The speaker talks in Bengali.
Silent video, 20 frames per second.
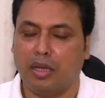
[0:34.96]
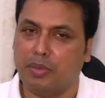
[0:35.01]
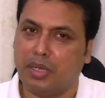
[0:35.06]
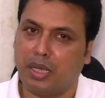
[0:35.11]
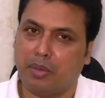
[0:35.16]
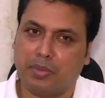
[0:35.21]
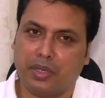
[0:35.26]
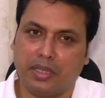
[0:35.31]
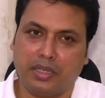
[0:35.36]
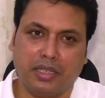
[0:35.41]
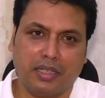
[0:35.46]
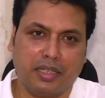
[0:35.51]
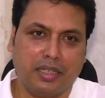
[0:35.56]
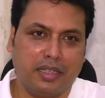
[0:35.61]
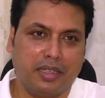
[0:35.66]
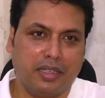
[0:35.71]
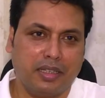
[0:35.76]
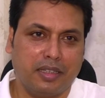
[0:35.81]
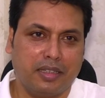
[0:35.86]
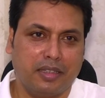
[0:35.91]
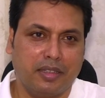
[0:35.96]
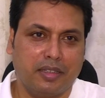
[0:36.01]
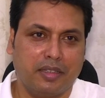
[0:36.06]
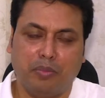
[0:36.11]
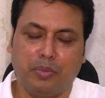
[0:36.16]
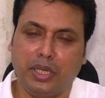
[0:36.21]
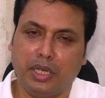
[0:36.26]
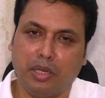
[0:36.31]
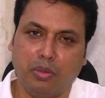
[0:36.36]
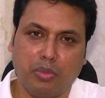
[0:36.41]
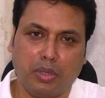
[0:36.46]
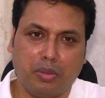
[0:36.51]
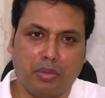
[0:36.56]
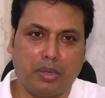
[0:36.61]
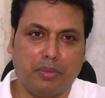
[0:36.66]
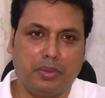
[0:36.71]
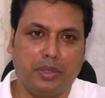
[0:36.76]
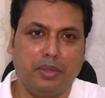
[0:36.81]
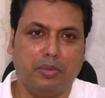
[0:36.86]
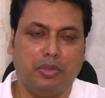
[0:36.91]
আমি আপনাদেরকে
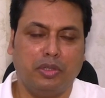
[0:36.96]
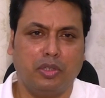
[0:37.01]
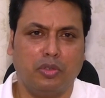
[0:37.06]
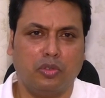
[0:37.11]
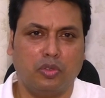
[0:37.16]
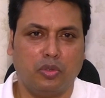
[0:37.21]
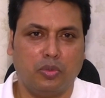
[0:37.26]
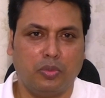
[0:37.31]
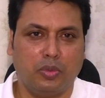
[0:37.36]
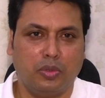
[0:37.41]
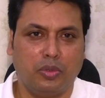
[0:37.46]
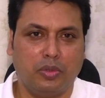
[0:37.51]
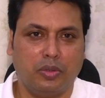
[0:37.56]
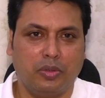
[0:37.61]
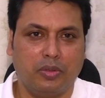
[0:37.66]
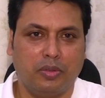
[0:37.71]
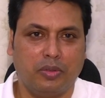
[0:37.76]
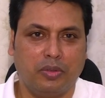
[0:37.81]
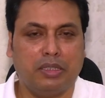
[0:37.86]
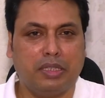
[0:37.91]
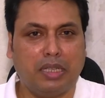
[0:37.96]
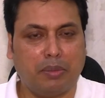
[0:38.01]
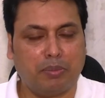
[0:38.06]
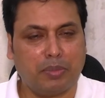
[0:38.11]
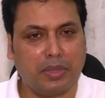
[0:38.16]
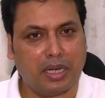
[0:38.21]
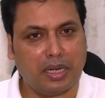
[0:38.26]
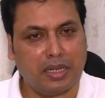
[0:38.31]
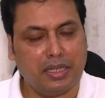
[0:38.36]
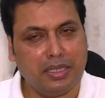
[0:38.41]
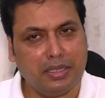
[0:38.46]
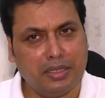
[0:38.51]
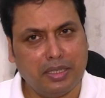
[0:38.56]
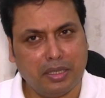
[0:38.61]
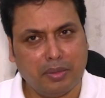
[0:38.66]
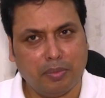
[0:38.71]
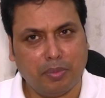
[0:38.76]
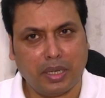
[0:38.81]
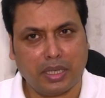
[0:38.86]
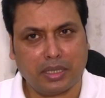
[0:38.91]
বিনম্রভাবে নিবেদন করব যে আপনারা নিজ
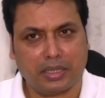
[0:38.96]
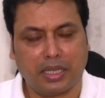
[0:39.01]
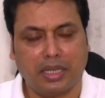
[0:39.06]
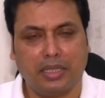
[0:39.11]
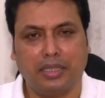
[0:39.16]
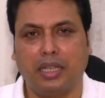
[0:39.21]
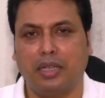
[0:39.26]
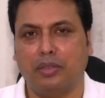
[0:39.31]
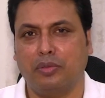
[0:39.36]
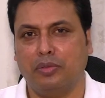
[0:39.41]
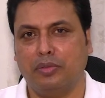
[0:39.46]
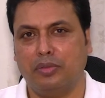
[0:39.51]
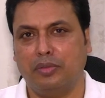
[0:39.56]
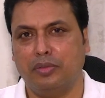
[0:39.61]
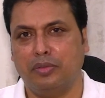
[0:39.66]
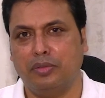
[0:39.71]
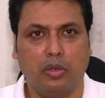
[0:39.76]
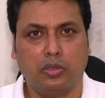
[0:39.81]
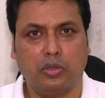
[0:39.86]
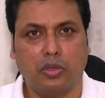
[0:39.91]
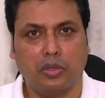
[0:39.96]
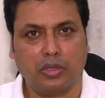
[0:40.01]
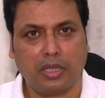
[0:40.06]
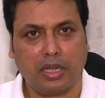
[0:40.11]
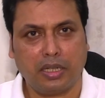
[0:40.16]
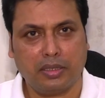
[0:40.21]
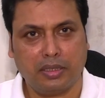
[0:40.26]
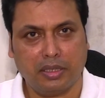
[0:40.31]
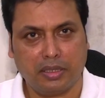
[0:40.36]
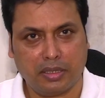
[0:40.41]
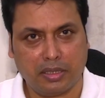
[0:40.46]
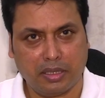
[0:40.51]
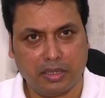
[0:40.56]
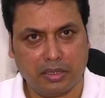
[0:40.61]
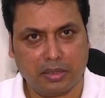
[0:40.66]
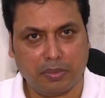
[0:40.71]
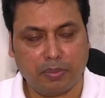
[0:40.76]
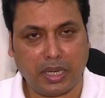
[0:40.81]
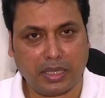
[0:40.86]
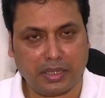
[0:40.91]
নিজ বাসায় থাকুন ও সোশ্যাল ডিস্টেন্স
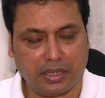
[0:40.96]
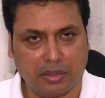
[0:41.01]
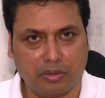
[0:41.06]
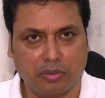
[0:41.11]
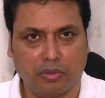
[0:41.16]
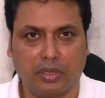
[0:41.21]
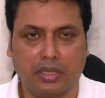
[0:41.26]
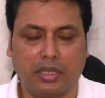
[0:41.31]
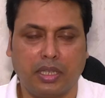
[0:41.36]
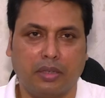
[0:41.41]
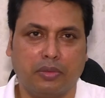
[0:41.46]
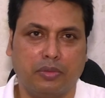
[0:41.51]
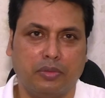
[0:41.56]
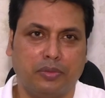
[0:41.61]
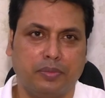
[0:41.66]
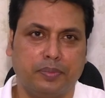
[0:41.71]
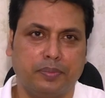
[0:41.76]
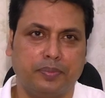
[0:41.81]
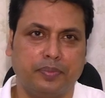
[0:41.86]
মেনটেন করে থাকুন